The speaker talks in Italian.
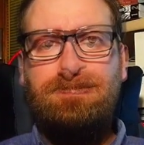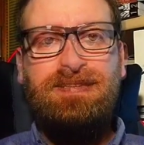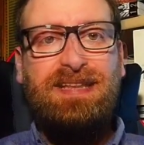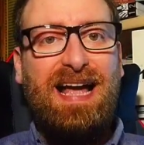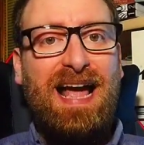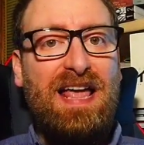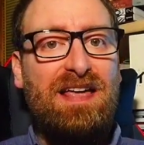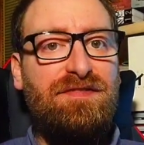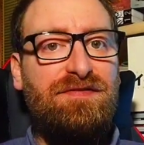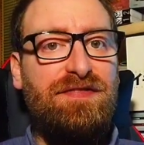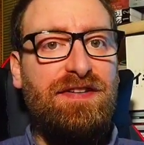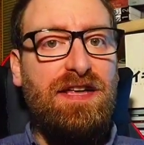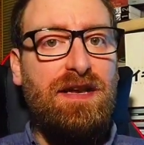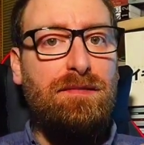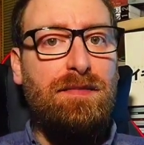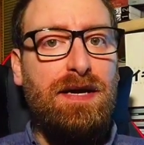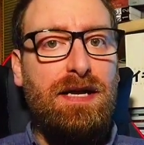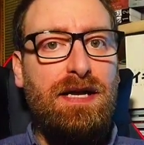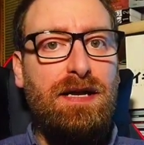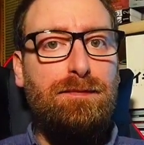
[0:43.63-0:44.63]
Tra i
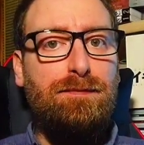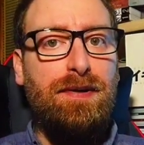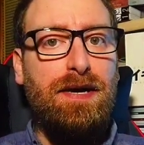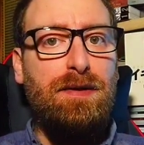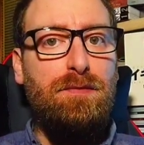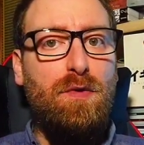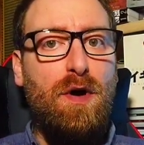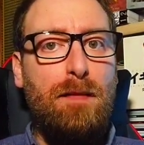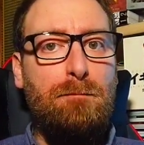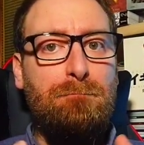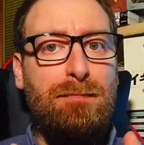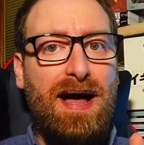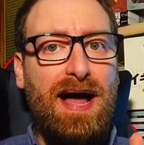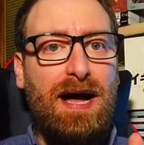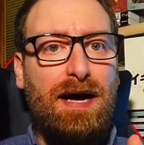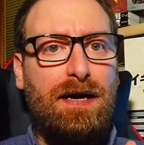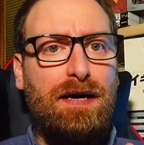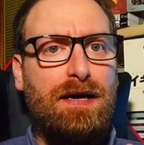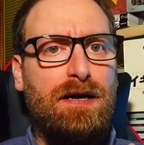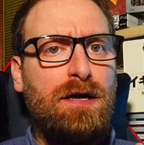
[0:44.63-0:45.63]
film il primo è
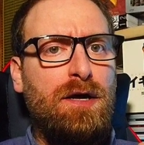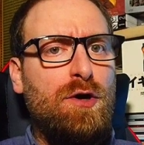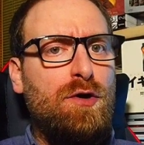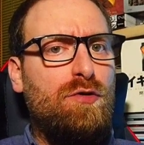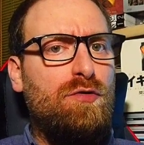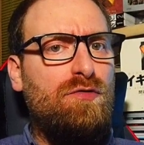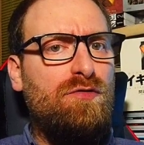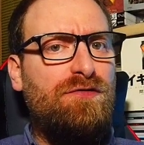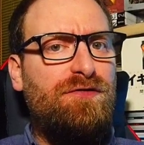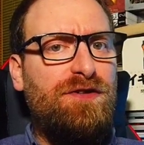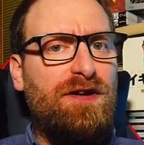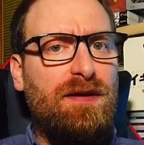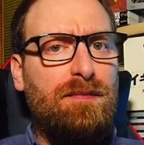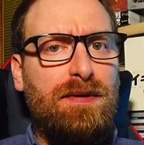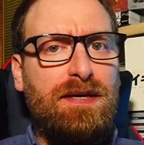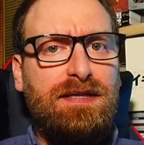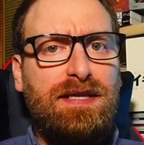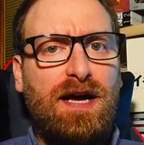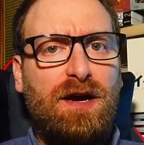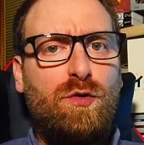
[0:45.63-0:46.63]
Mank, un
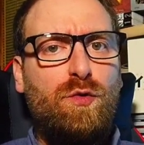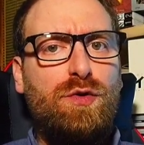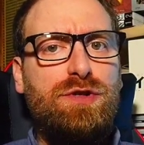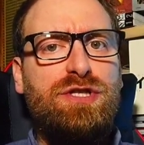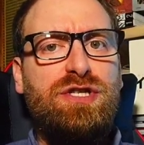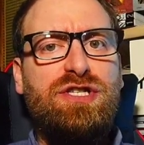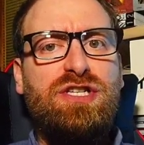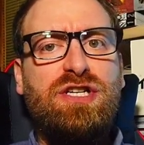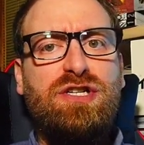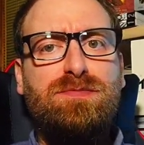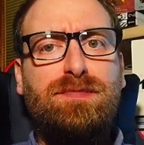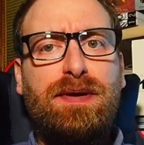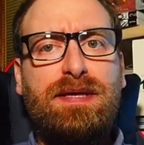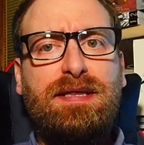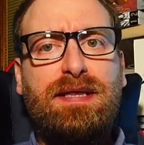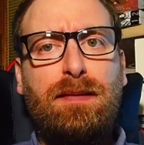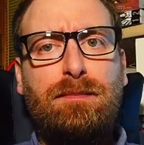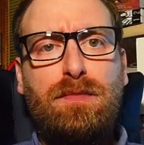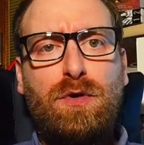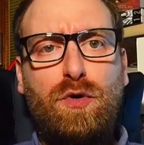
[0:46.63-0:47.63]
film da cui ci si
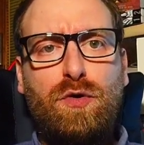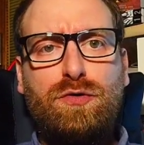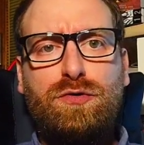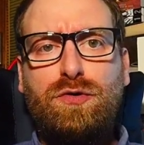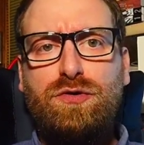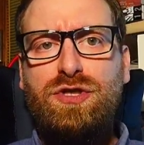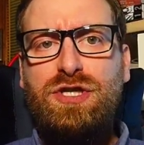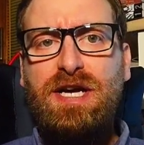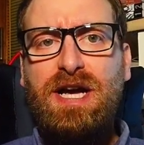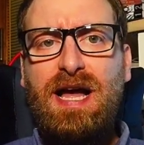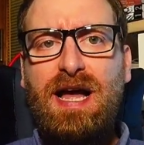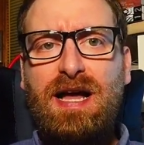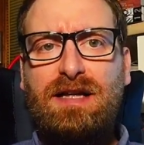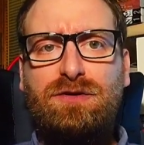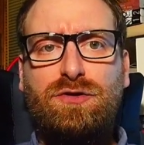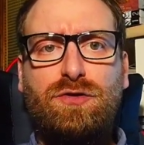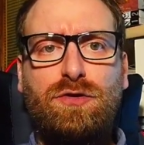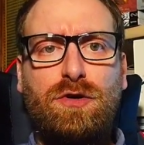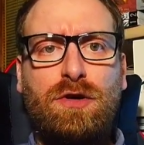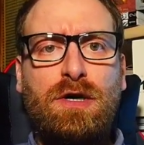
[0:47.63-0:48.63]
aspetta molto,
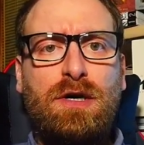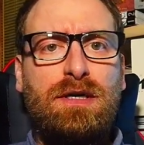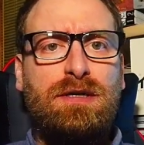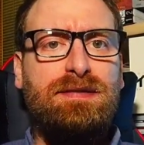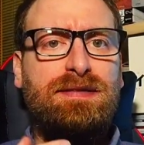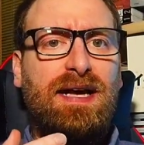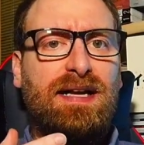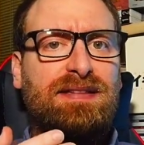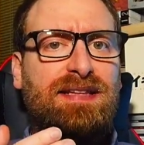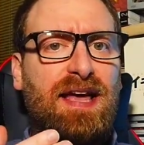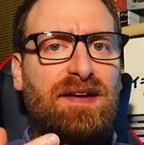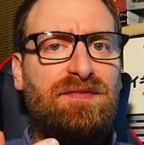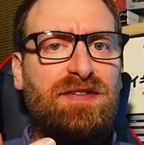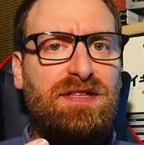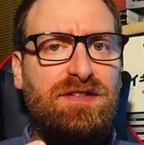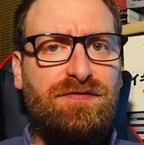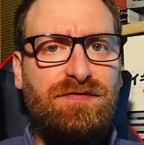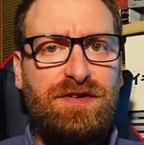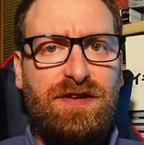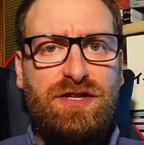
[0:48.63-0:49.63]
girato da
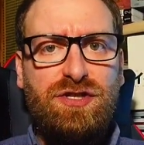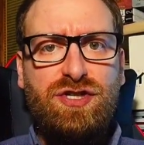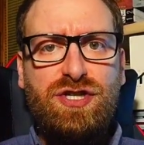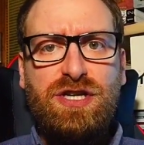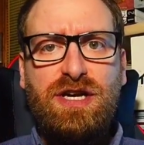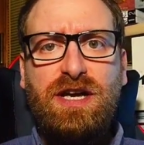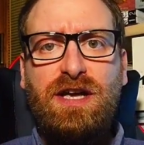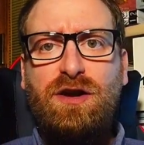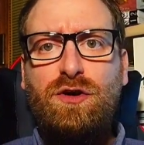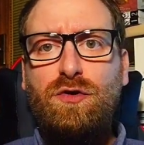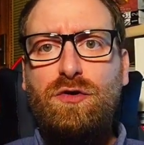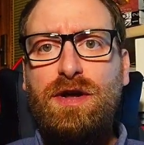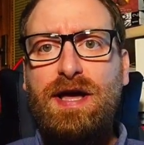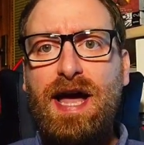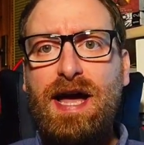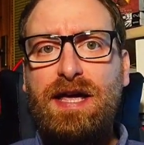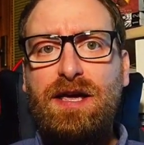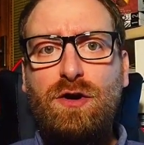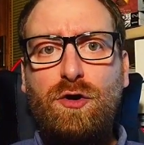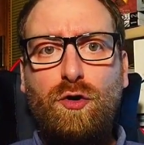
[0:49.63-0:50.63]
David Fincher e con
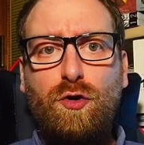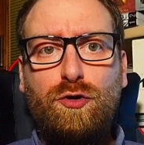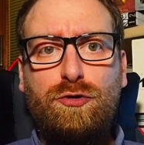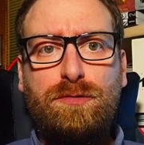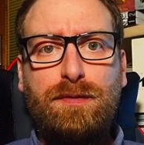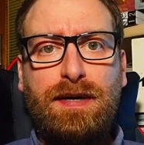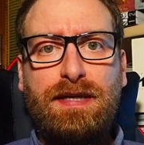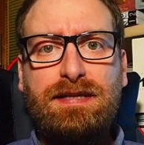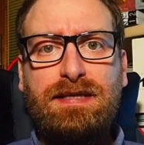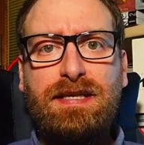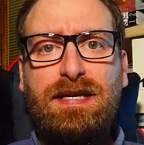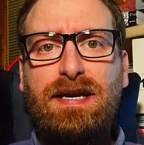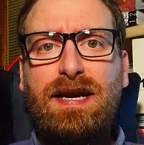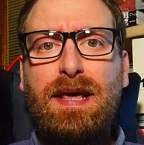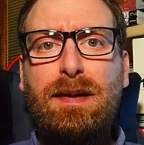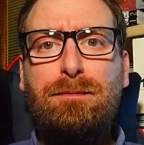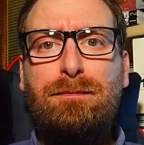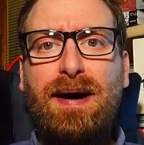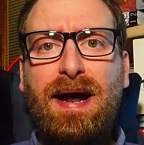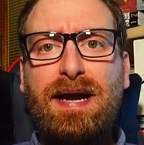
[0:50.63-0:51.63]
Gary Oldman
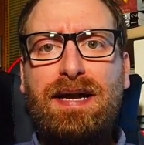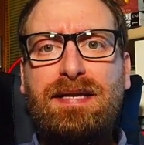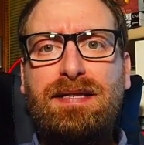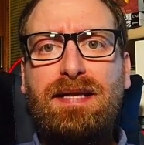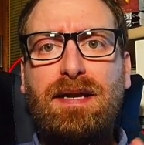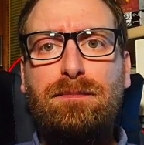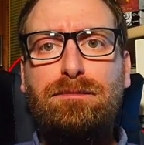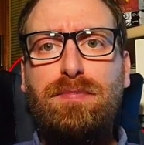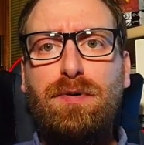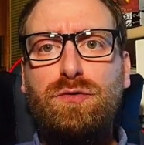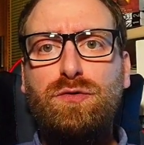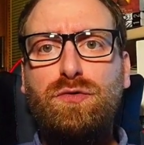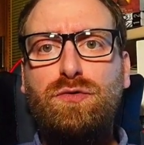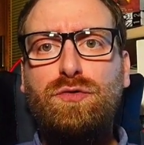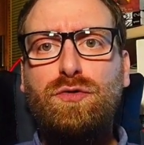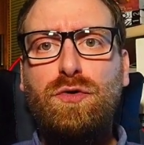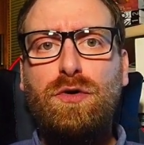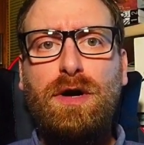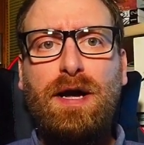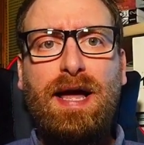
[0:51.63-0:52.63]
nei panni del
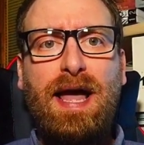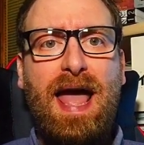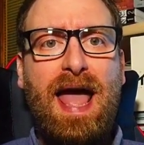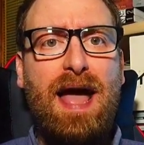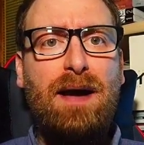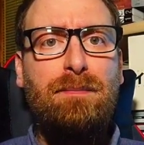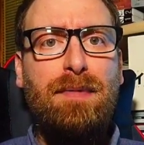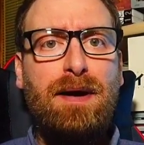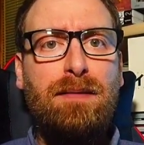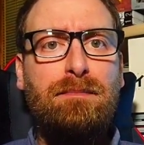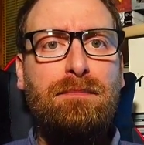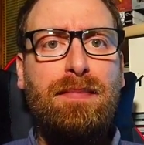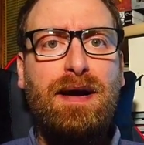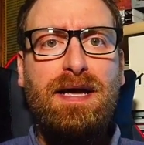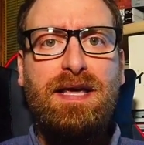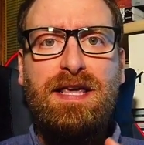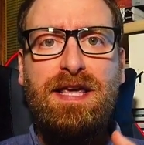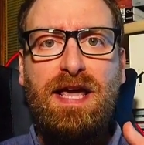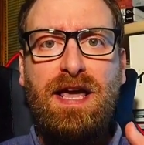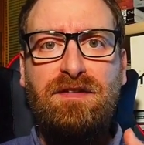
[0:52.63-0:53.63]
produttore Herman
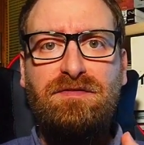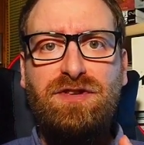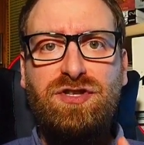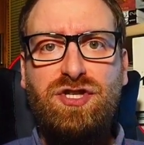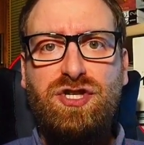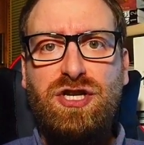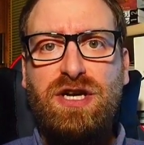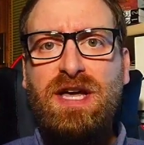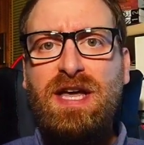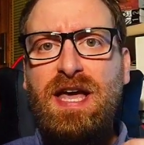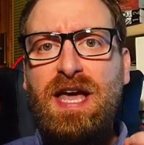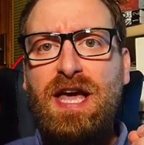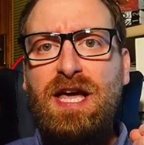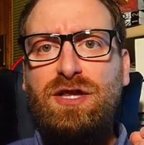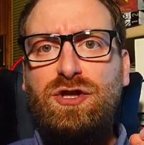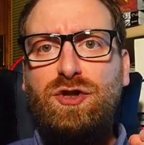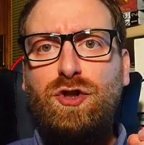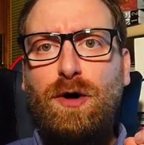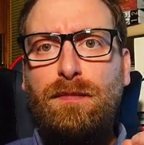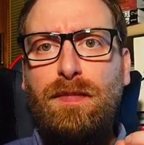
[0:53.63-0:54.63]
Mankiewicz e
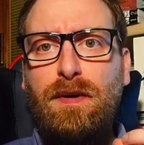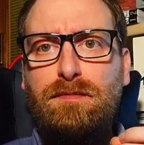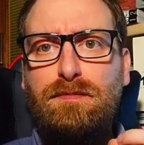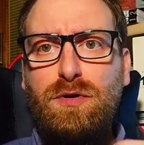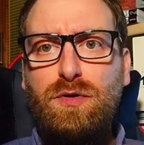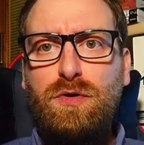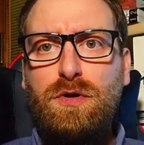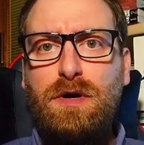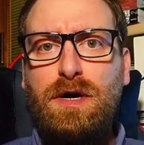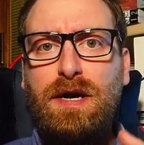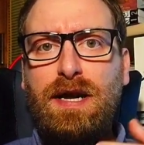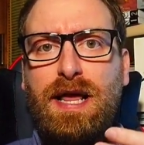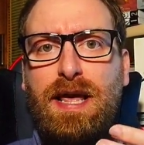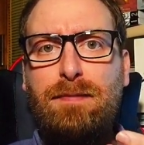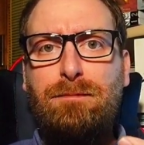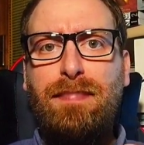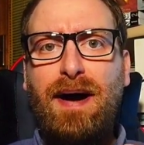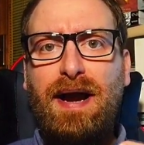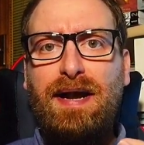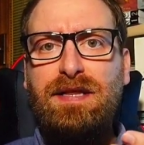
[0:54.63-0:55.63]
Tom Burke
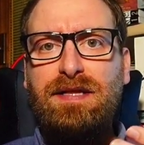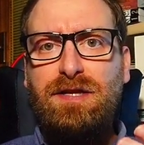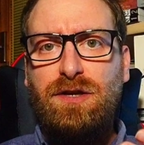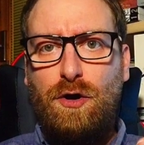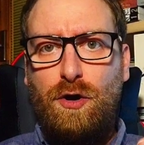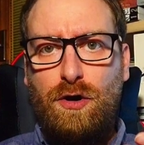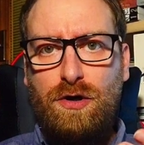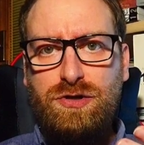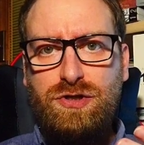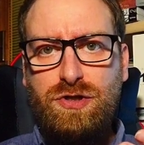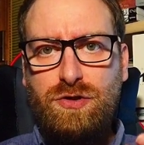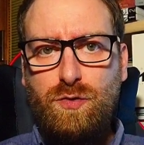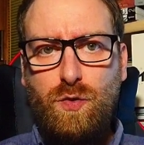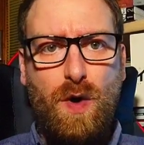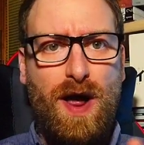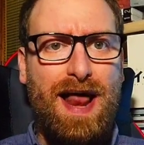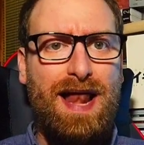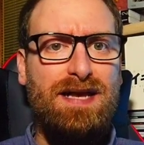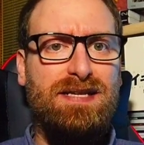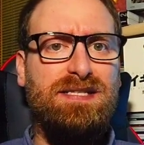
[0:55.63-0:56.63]
nei panni di Orson Orson
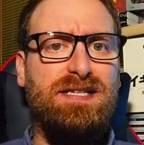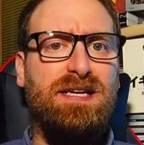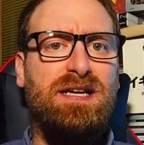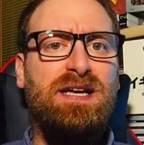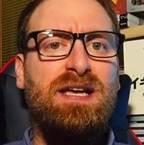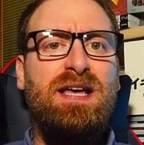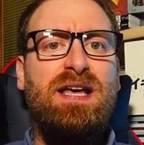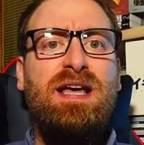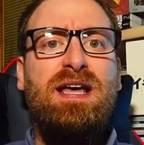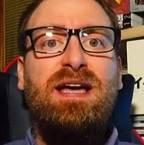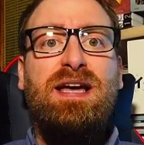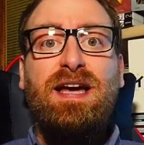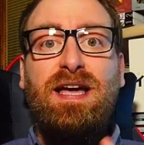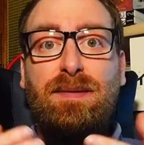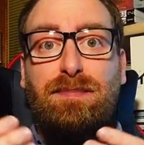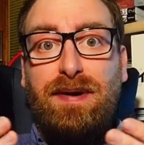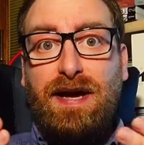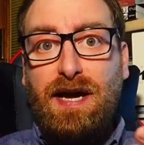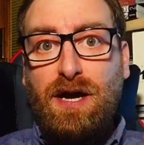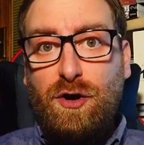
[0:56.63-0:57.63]
Welles,
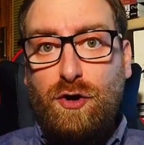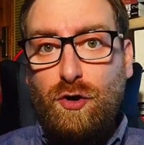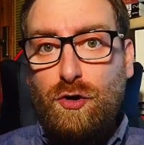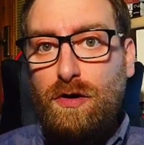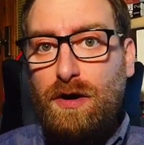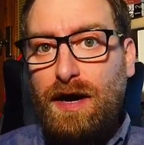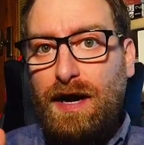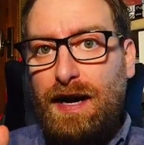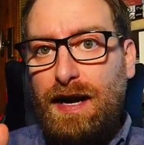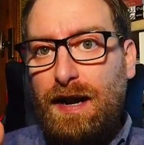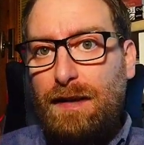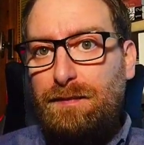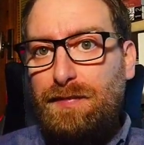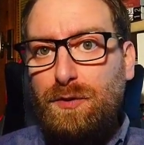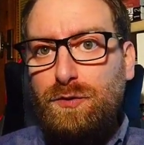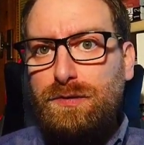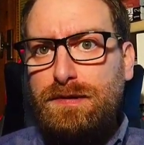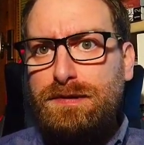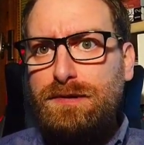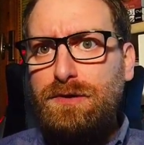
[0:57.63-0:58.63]
ripercorre la
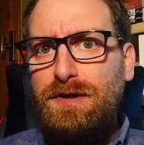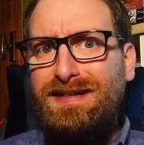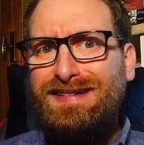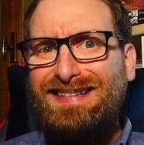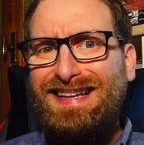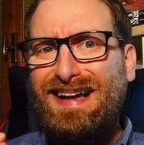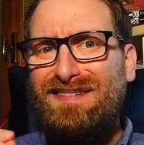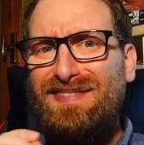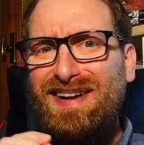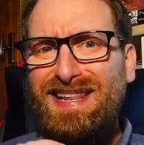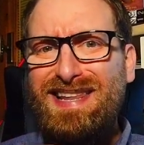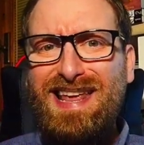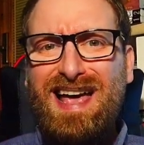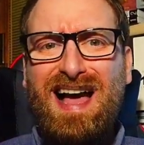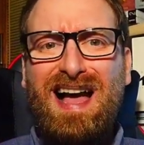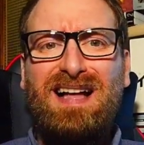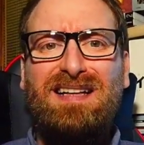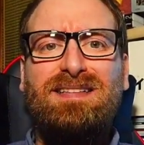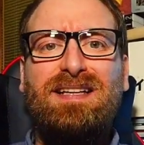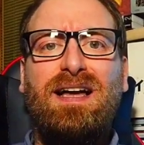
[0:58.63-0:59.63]
produzione
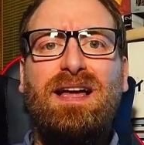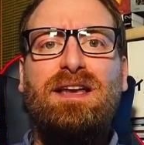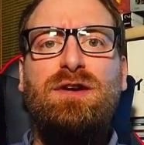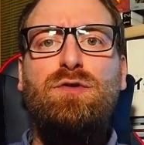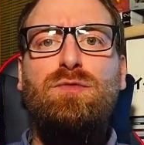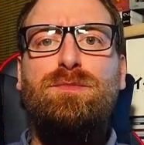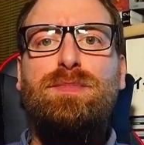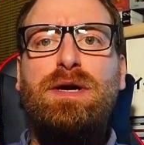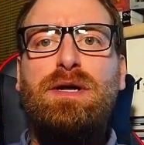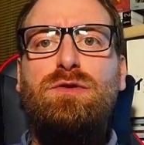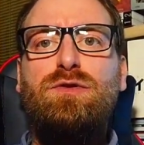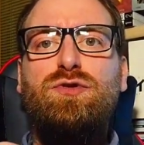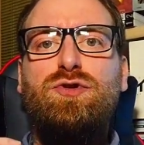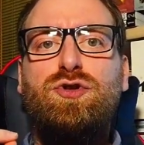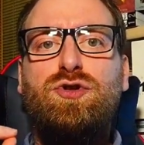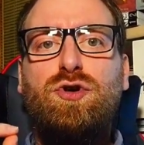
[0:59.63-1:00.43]
travagliata in un periodo